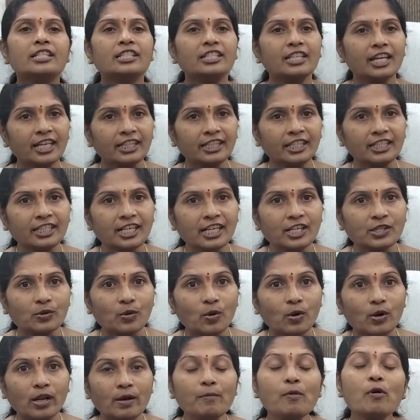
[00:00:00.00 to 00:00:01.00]
చేతి
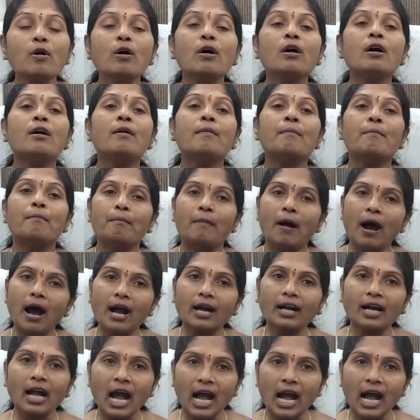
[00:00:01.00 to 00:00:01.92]
చేసుకోవడము మా